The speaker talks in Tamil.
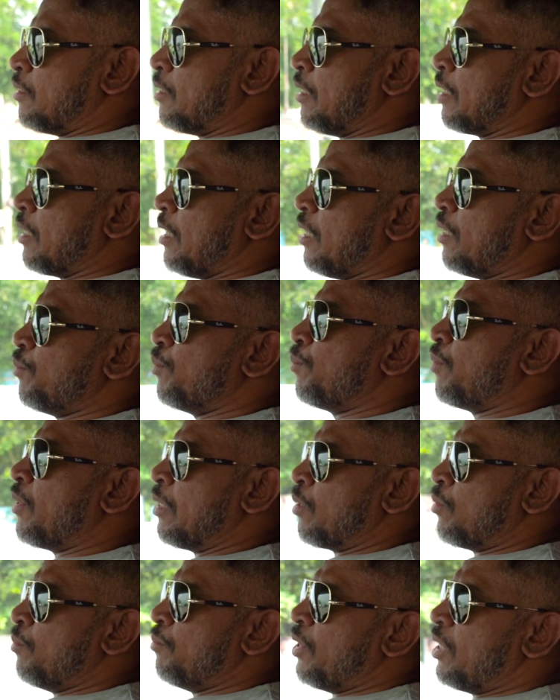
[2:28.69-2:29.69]
நாங்கள் ஆர்மி பா
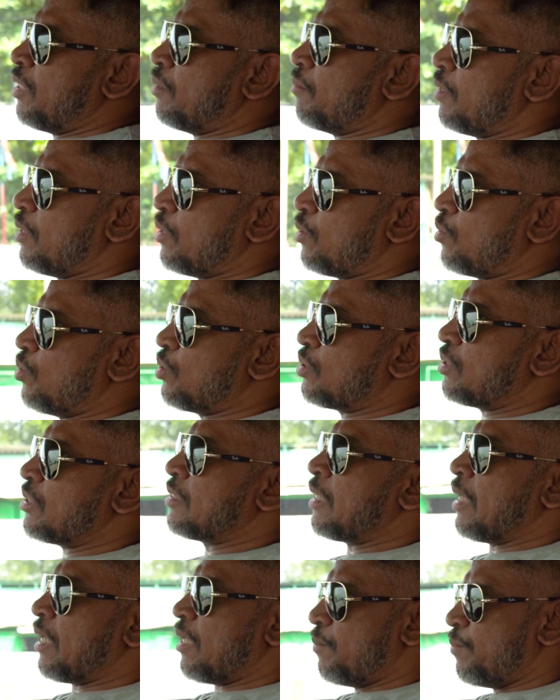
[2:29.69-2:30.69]
பாடி பில்டிங்
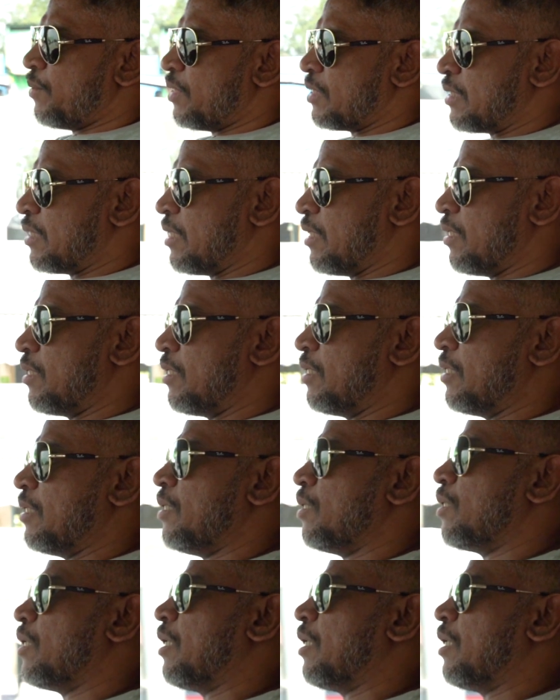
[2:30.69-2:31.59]
கோச்சஸ் நாலு பேர் சேர்ந்து